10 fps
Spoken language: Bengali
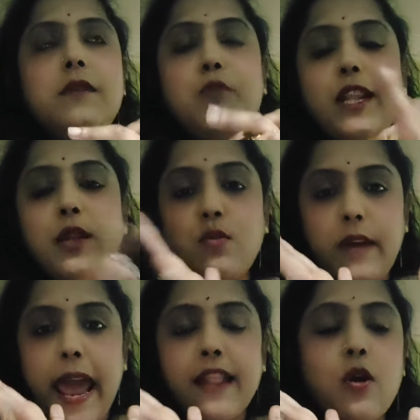বলদাদুর
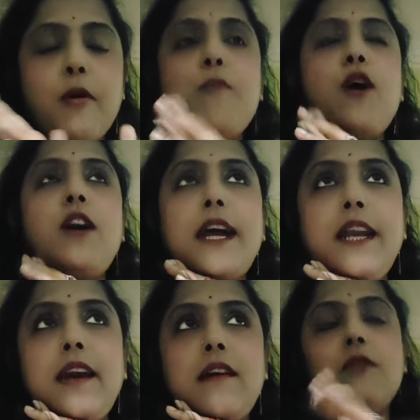এত বড় বলটা
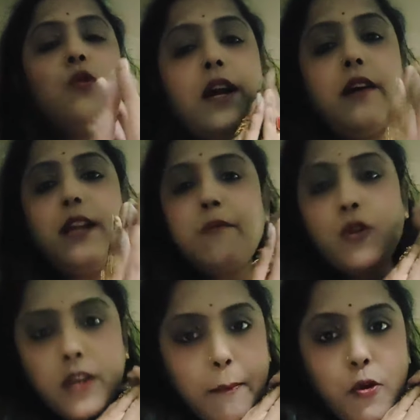নিয়ে তোকে ঠিক
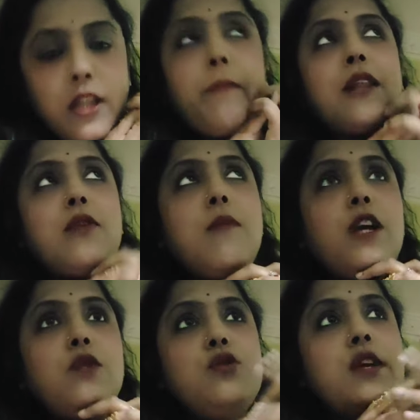মতন ঠাপন দিতে পারতো না বলে
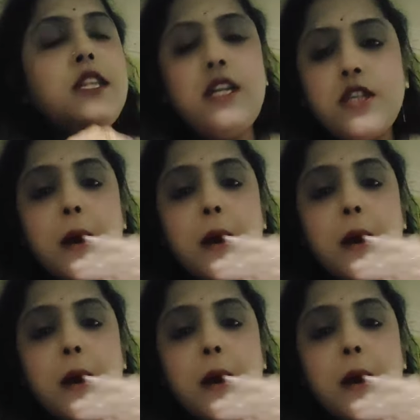তুই চলে যেতিস